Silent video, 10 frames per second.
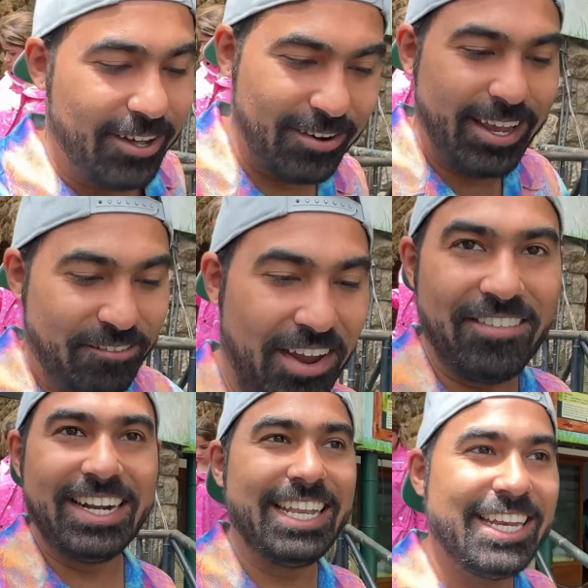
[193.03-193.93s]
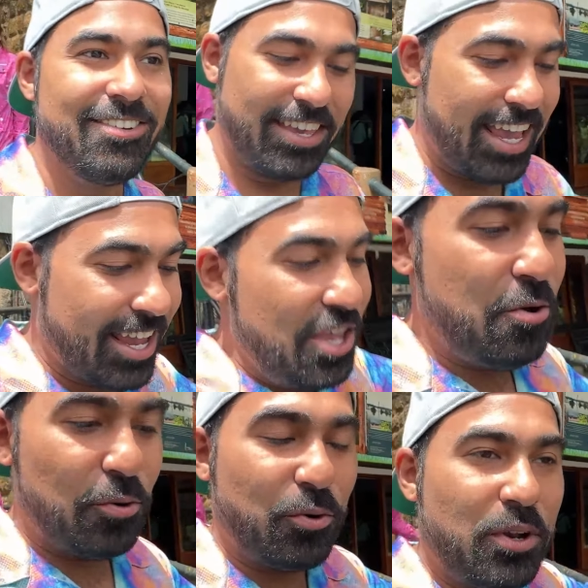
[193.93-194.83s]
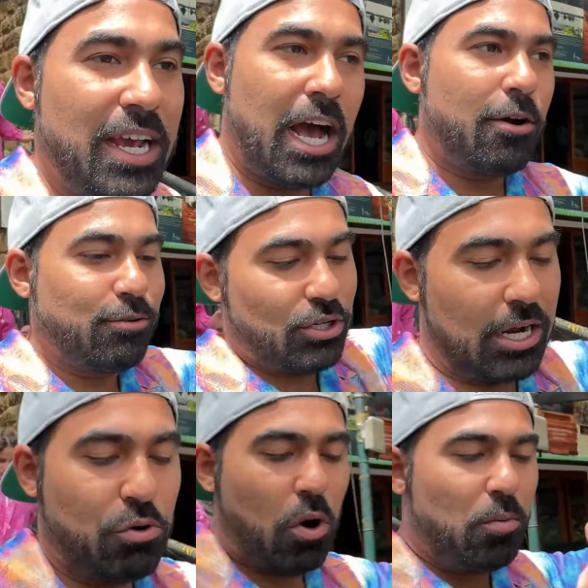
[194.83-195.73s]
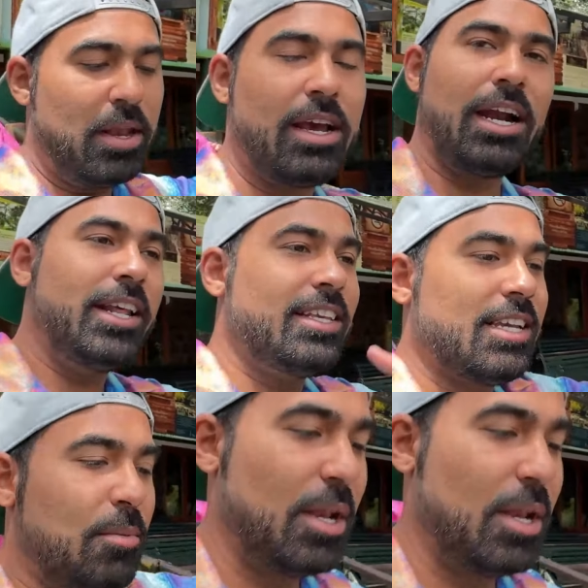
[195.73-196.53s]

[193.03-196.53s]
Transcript: हो गई पेमेंट ही नहीं हुई है उन्होंने कहा कुछ रखवाओ मैंने गाड़ी की चाबी